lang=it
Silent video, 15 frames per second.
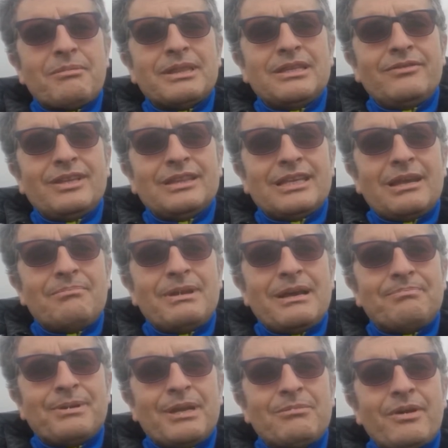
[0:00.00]
ma diventerebbe
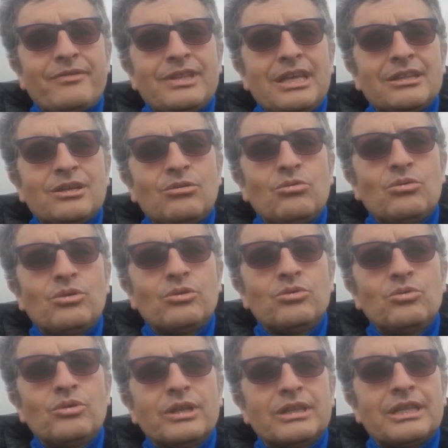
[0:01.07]
la prima, vedete 1,
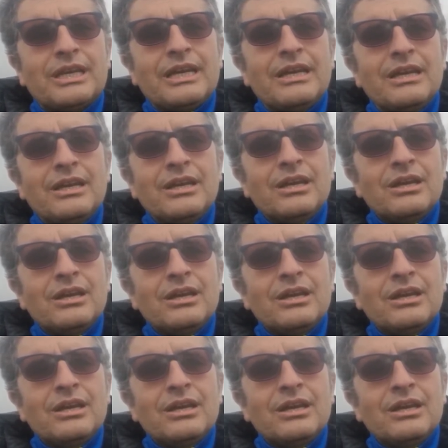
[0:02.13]
2, 3,